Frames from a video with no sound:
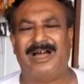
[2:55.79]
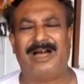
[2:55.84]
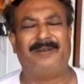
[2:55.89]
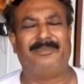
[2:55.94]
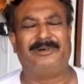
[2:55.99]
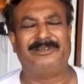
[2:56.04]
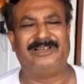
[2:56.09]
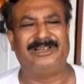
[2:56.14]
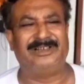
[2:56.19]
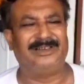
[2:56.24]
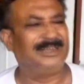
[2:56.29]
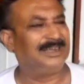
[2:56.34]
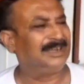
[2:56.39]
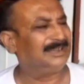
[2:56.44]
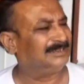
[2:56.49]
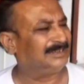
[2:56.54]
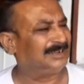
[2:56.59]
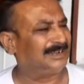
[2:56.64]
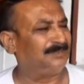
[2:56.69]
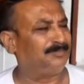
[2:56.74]
আমাদের
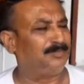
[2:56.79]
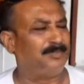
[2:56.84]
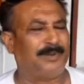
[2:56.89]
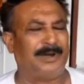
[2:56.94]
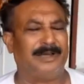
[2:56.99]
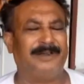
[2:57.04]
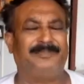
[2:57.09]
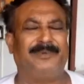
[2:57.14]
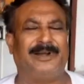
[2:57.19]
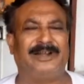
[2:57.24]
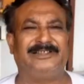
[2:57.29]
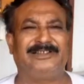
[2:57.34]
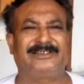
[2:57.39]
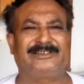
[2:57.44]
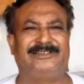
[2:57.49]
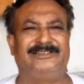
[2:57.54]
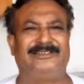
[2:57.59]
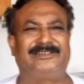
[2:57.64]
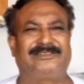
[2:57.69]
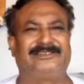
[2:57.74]
এখান থেকে ফাঁড়ি
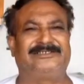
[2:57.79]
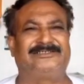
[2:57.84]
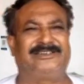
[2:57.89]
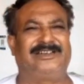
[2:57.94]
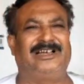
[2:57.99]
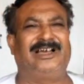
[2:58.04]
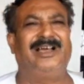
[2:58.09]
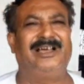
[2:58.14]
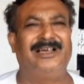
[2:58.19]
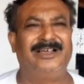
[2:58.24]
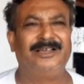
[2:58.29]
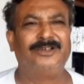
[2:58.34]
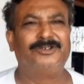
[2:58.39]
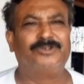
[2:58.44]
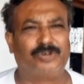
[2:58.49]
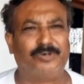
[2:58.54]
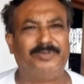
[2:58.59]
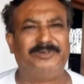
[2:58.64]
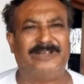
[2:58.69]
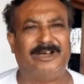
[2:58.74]
থেকে দেখতে সেটা
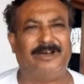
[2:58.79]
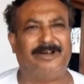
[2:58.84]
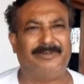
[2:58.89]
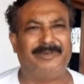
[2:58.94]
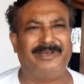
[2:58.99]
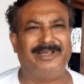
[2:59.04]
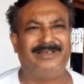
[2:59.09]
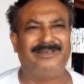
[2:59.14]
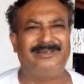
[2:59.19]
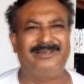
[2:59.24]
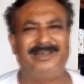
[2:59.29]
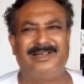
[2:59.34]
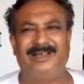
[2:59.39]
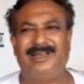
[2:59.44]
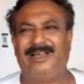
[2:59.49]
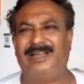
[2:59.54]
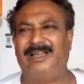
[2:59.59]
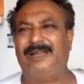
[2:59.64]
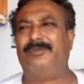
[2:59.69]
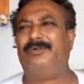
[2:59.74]
সুবিধা হবে
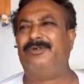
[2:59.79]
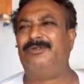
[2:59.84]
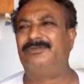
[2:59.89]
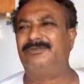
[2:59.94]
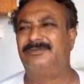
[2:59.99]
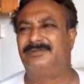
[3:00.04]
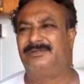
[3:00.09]
এবং